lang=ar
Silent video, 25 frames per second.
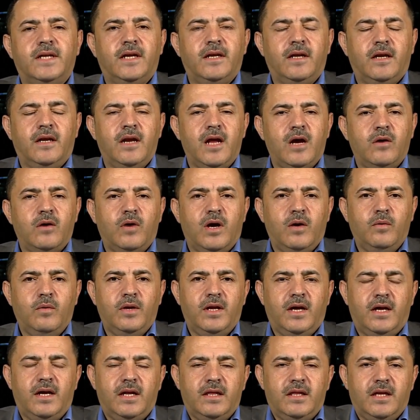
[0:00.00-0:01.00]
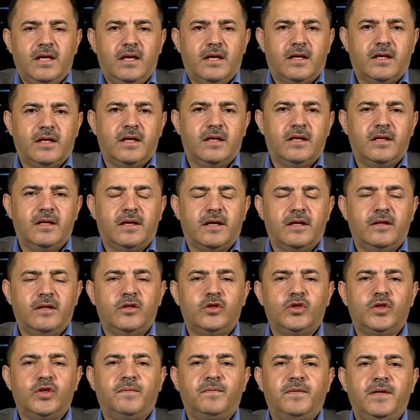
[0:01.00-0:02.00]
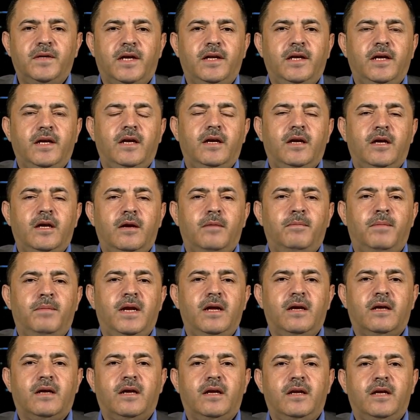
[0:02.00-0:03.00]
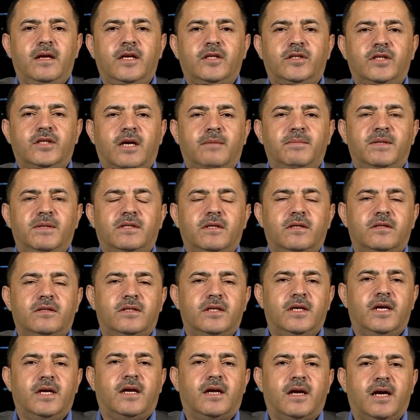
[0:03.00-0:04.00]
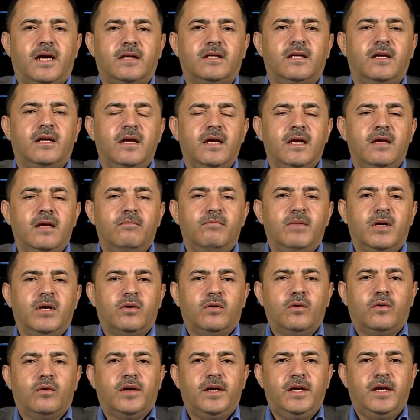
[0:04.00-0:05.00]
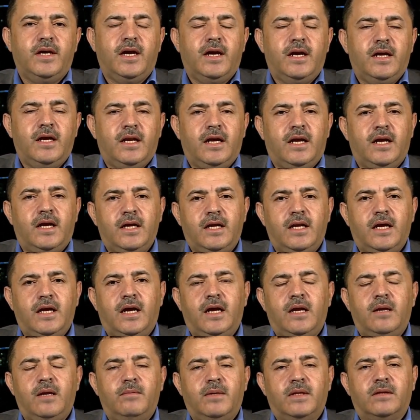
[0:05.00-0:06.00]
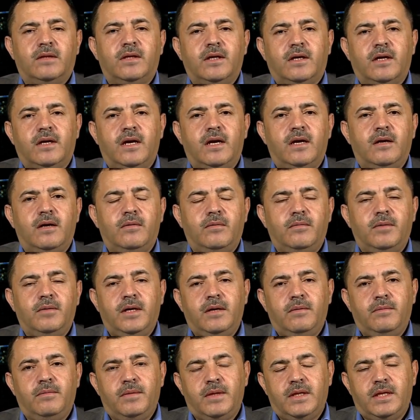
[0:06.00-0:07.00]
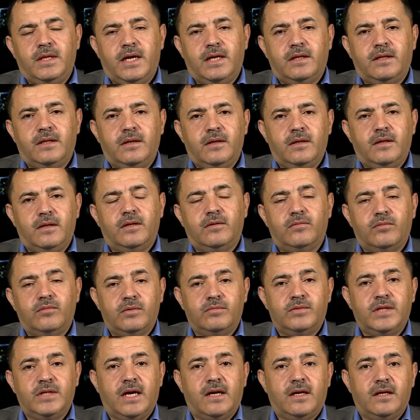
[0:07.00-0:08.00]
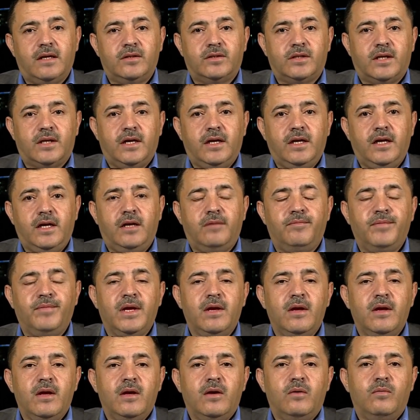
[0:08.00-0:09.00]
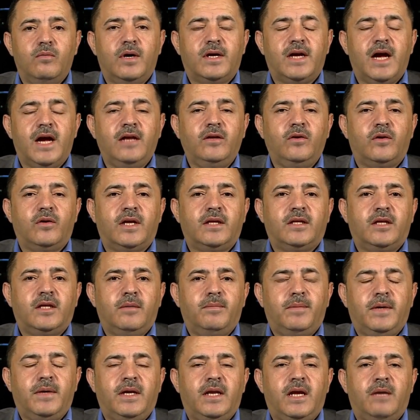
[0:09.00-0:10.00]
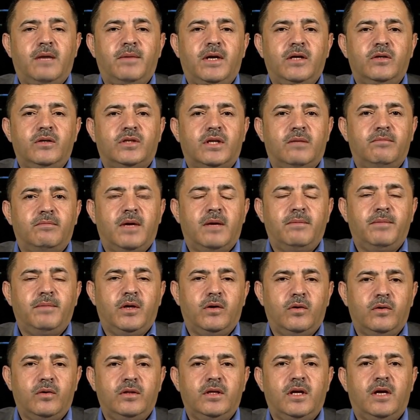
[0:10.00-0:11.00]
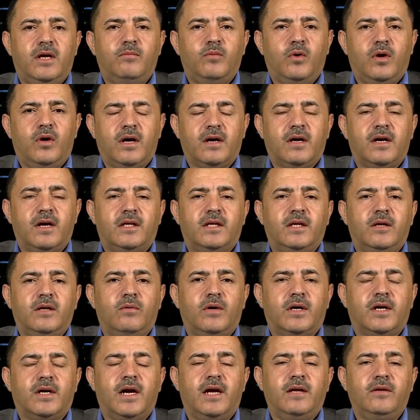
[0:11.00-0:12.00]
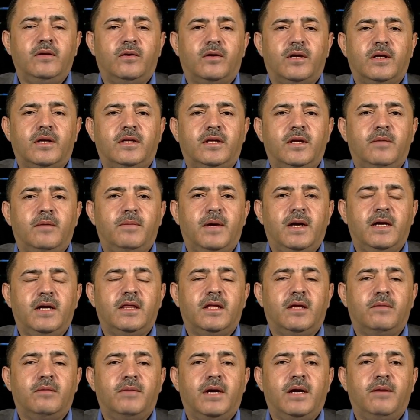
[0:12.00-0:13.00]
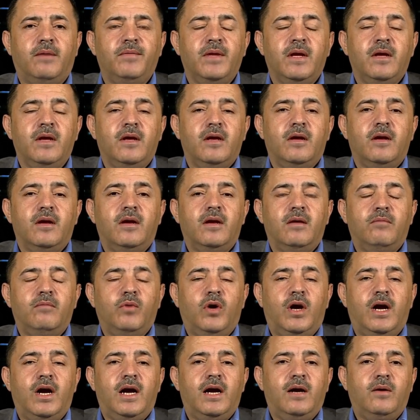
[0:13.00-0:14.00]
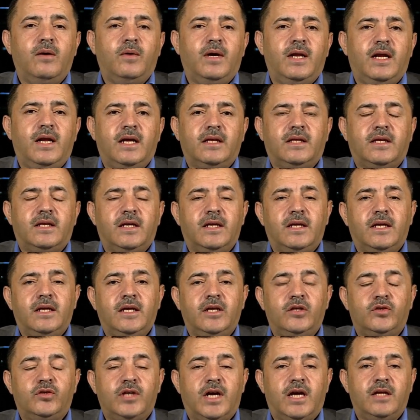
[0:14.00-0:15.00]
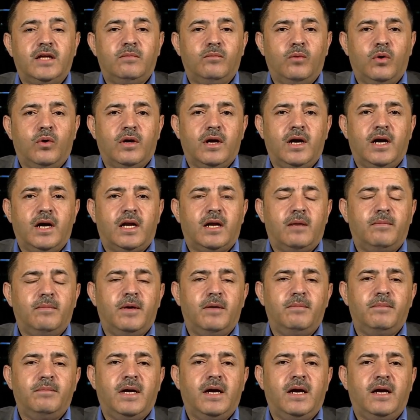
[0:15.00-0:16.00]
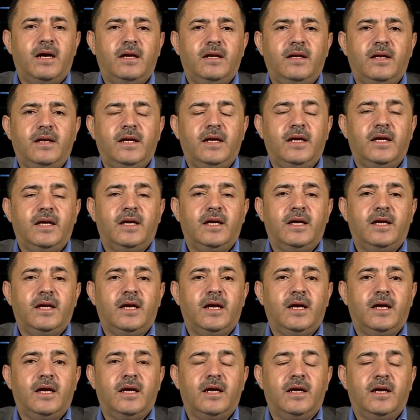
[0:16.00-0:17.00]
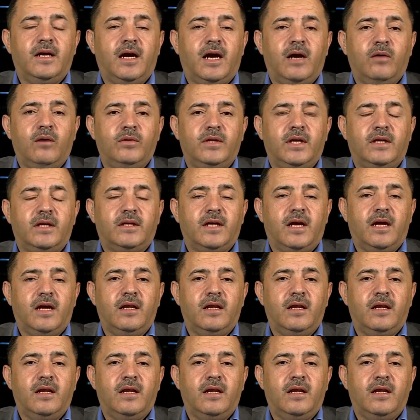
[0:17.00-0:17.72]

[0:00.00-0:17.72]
انا لا اعول على ذلك كثيرا انت شفت يعني آه، بلينكن اجى بست زيارات مكوكيه الى الى المنطقه بالذات آه، زار اسرائيل وكان يرتب الى ما يسمى بهدنه مؤقته وكان يرتب ايضا مع آه، محاولة إيجاد مقاربة ما لعودة